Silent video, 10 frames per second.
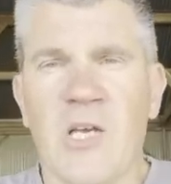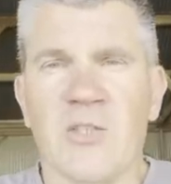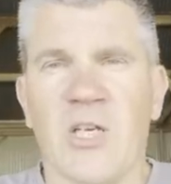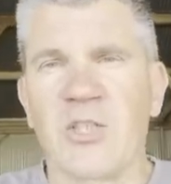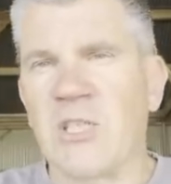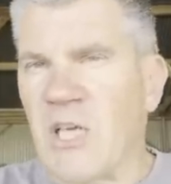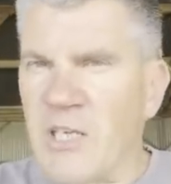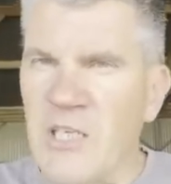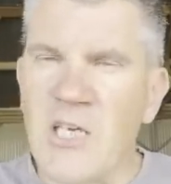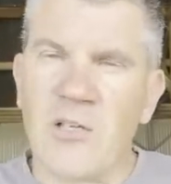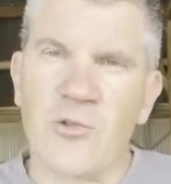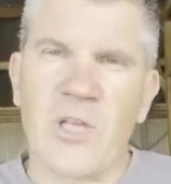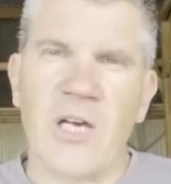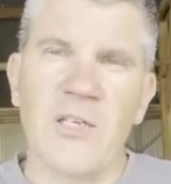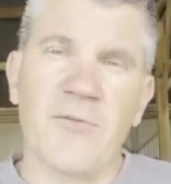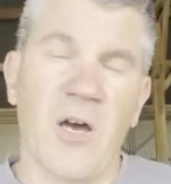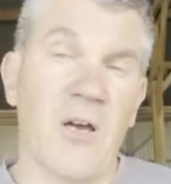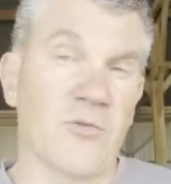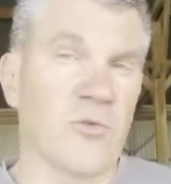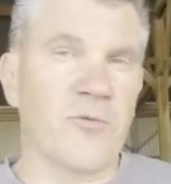Sachez qu'il y a un écart de tarif,
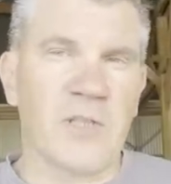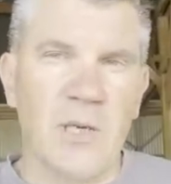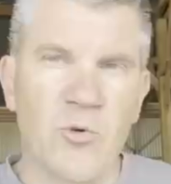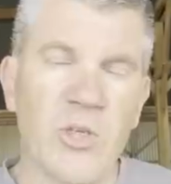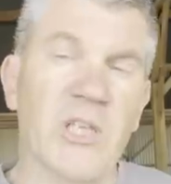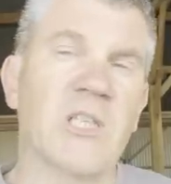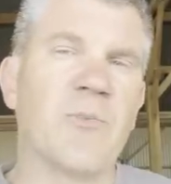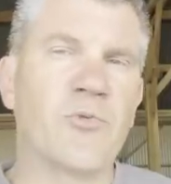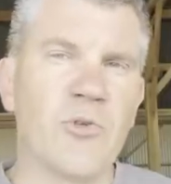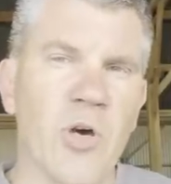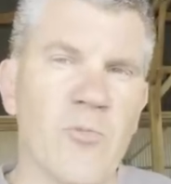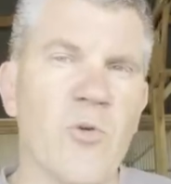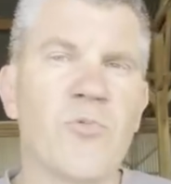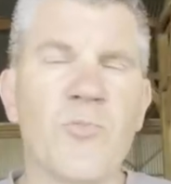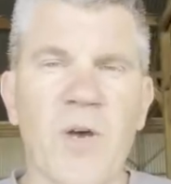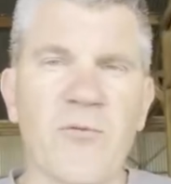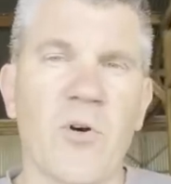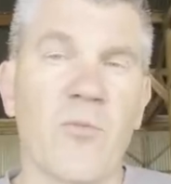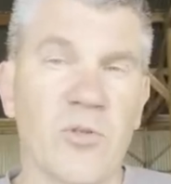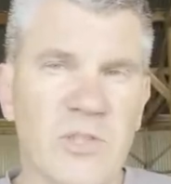hein. un sulfate d'ammoniac qui est plus noble, plus
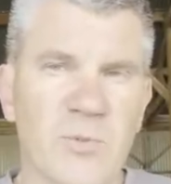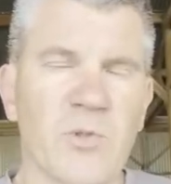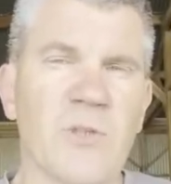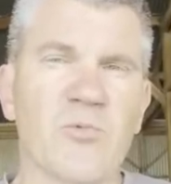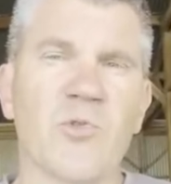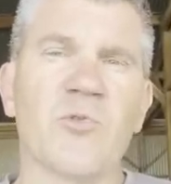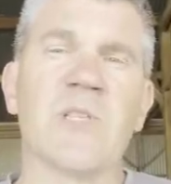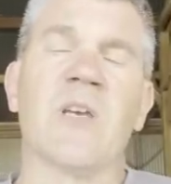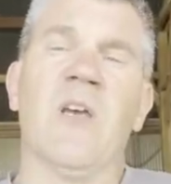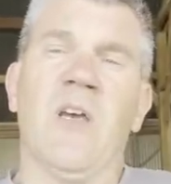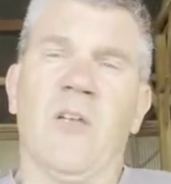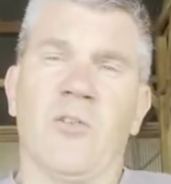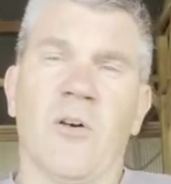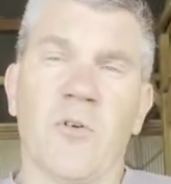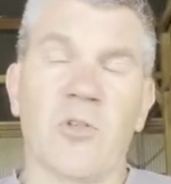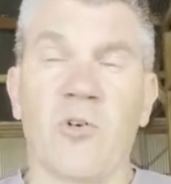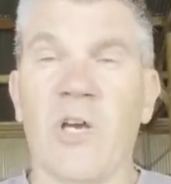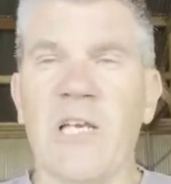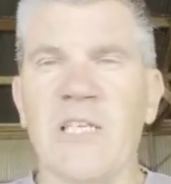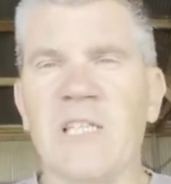performant, disponible tout de suite dans votre
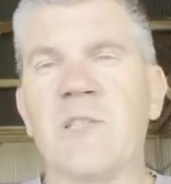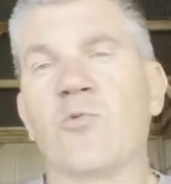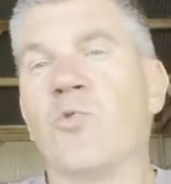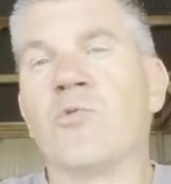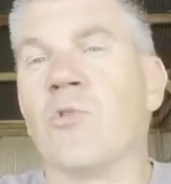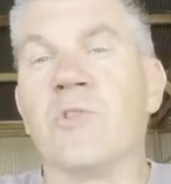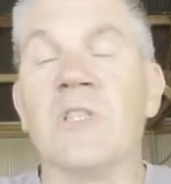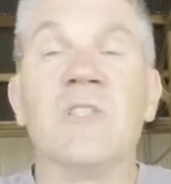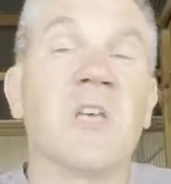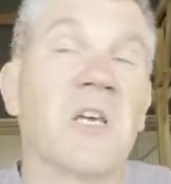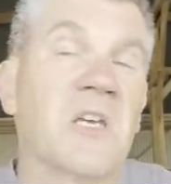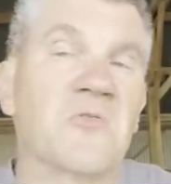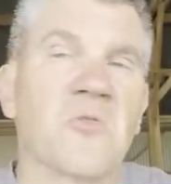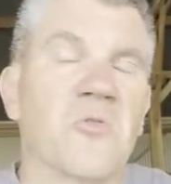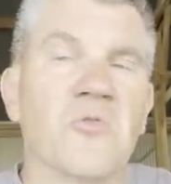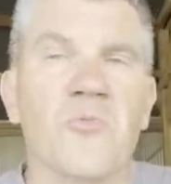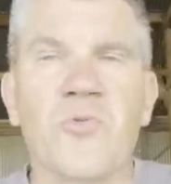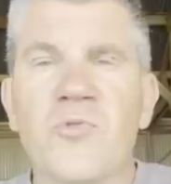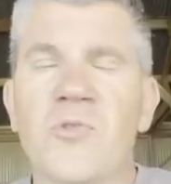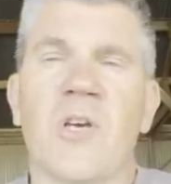engrais liquide, coûte 10 à 15 euros de
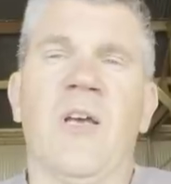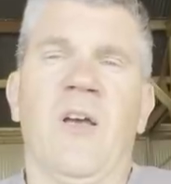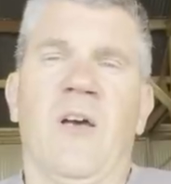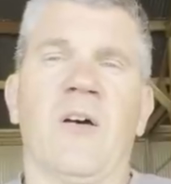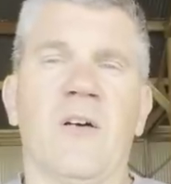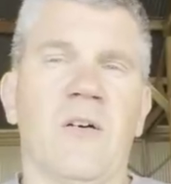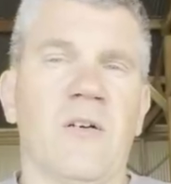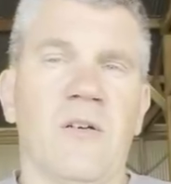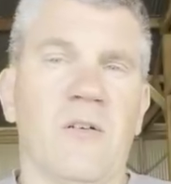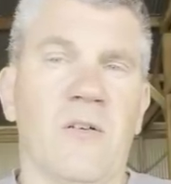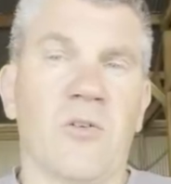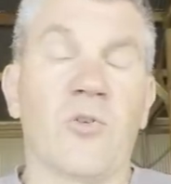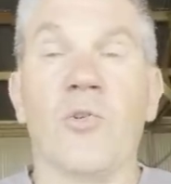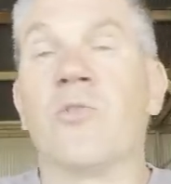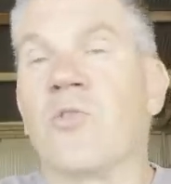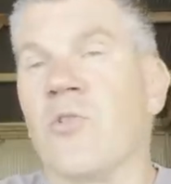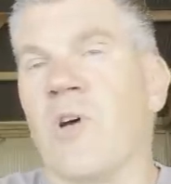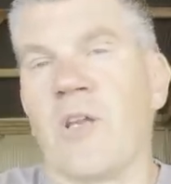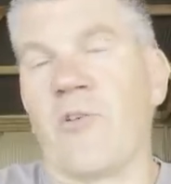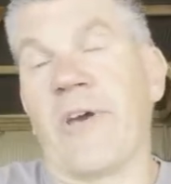plus euh,
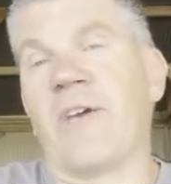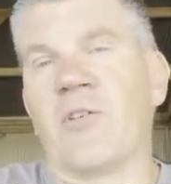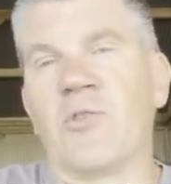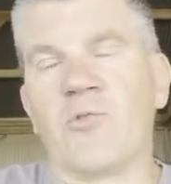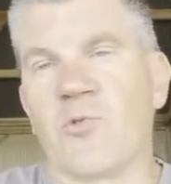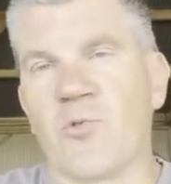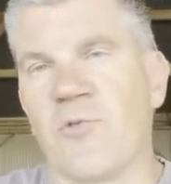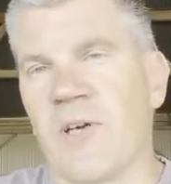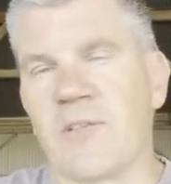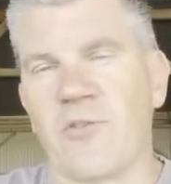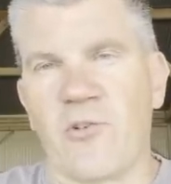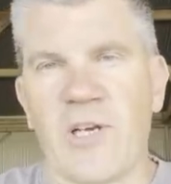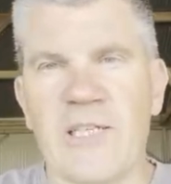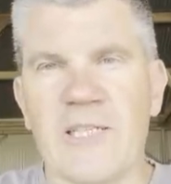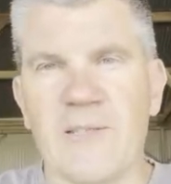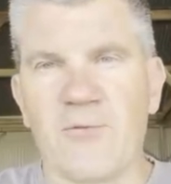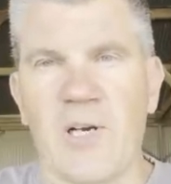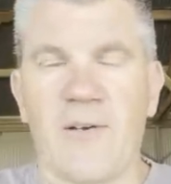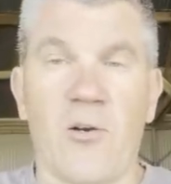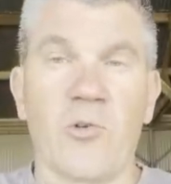qu'un engrais avec du thiosulfate en engrais liquide.
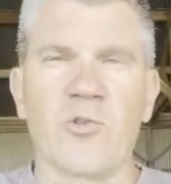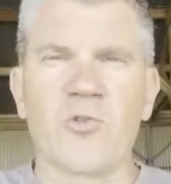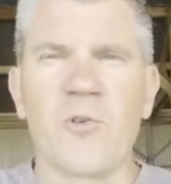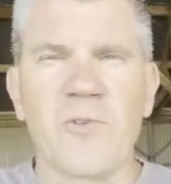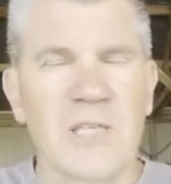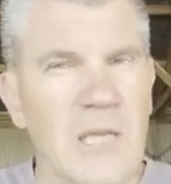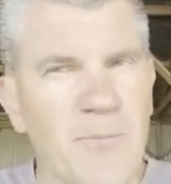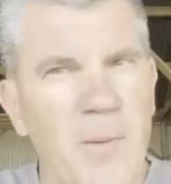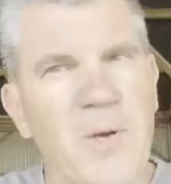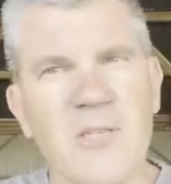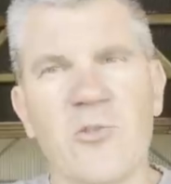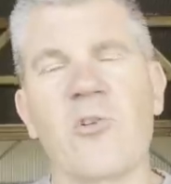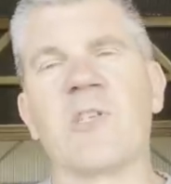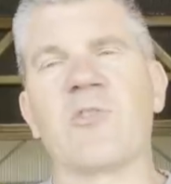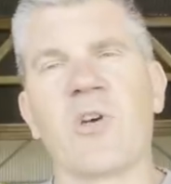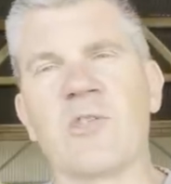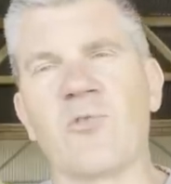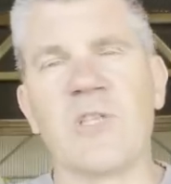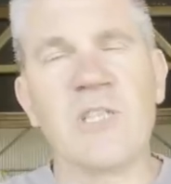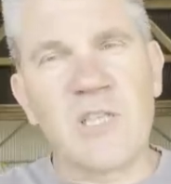Voilà. Alors le thiosulfate n'est pas présent dans les engrais
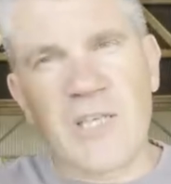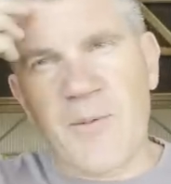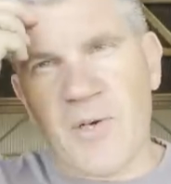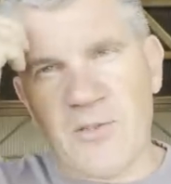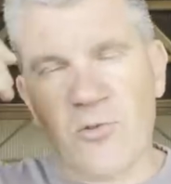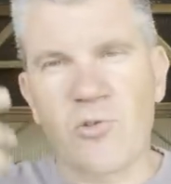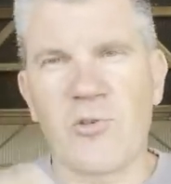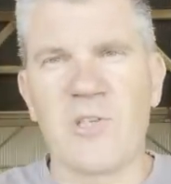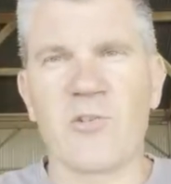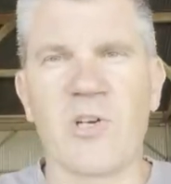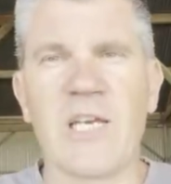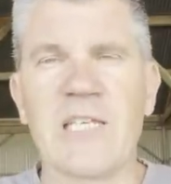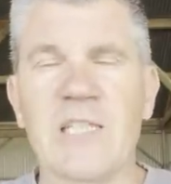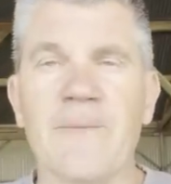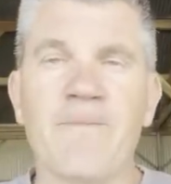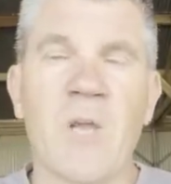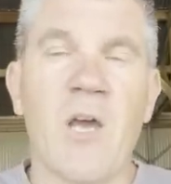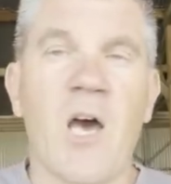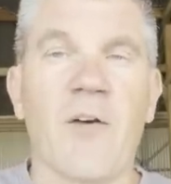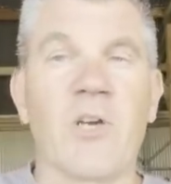solides, il n'est présent que dans les engrais liquides,
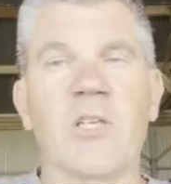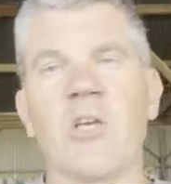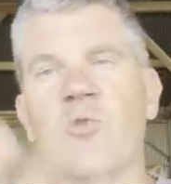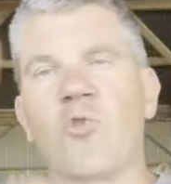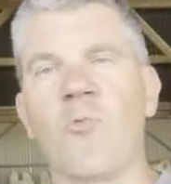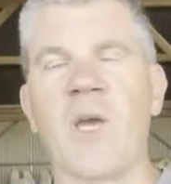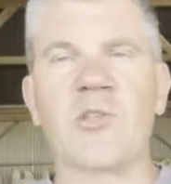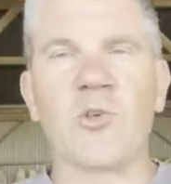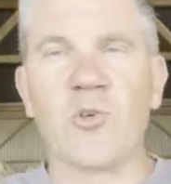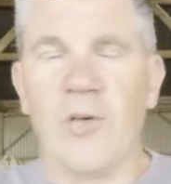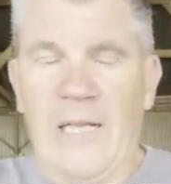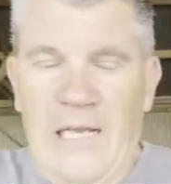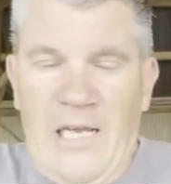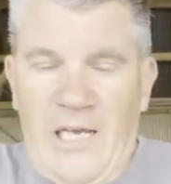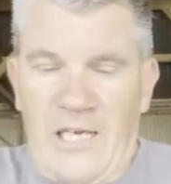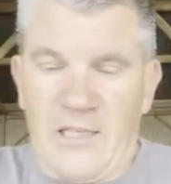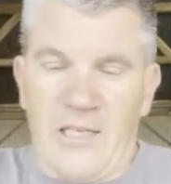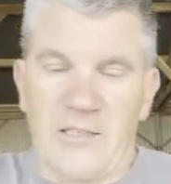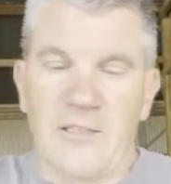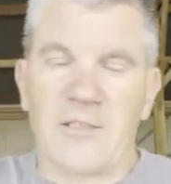avec des noms commerciaux et
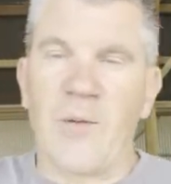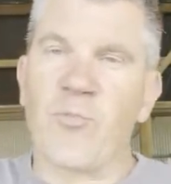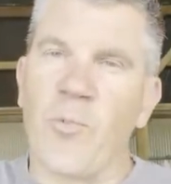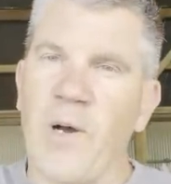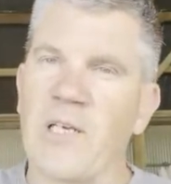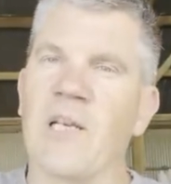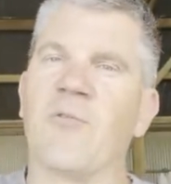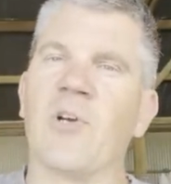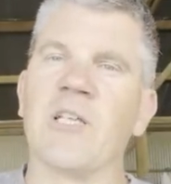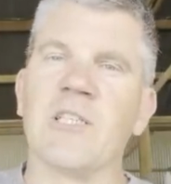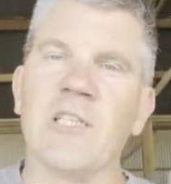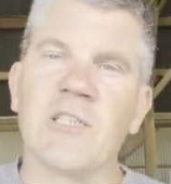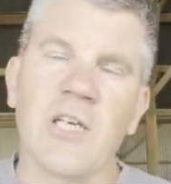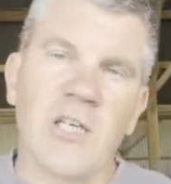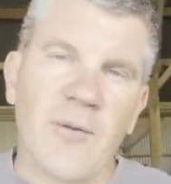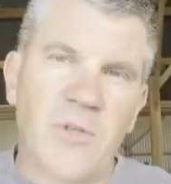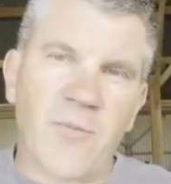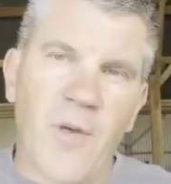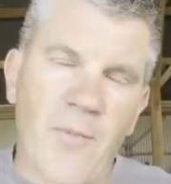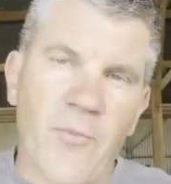des systèmes pour parler de la volatilité. Il y a
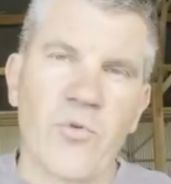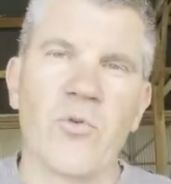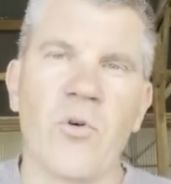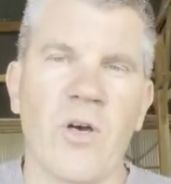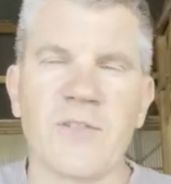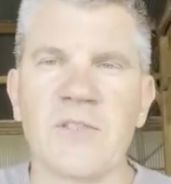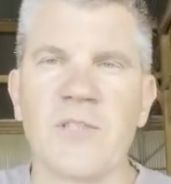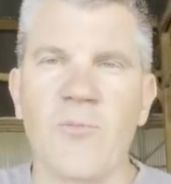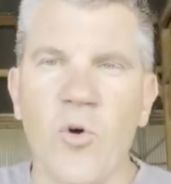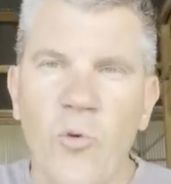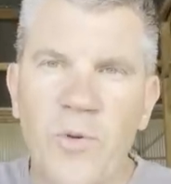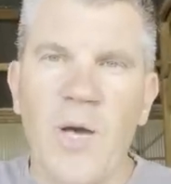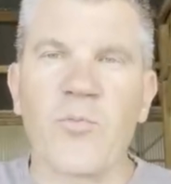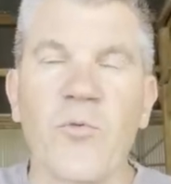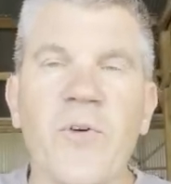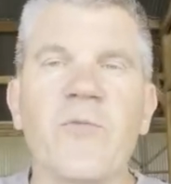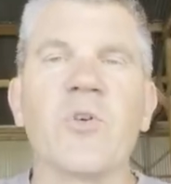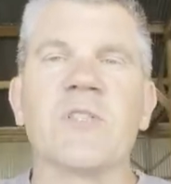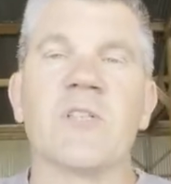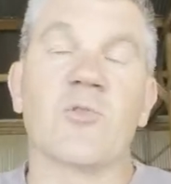peut-être même un peu un système européen pour
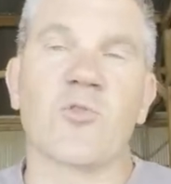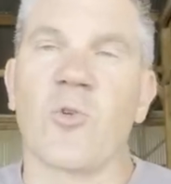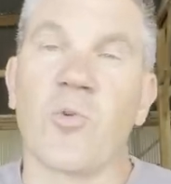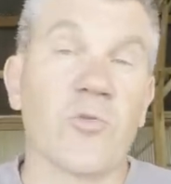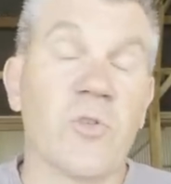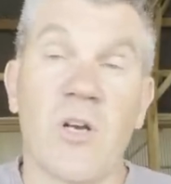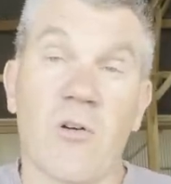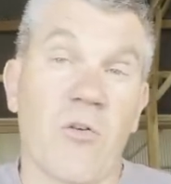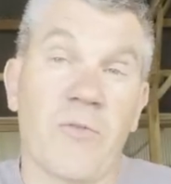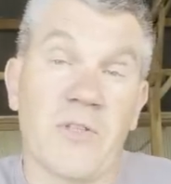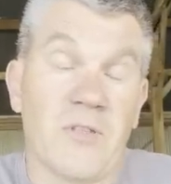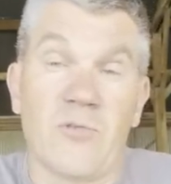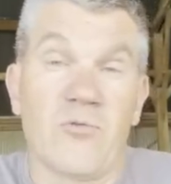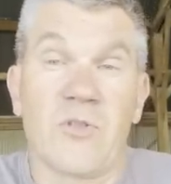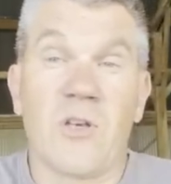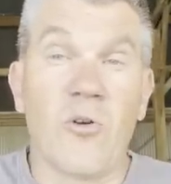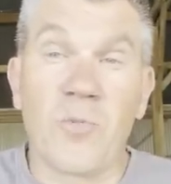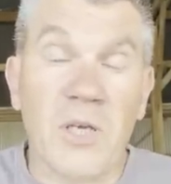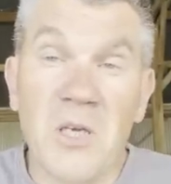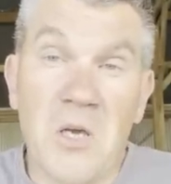favoriser ce genre de produit, alors qu'en fait c'est une
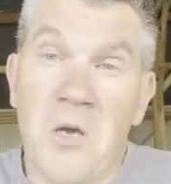saloperie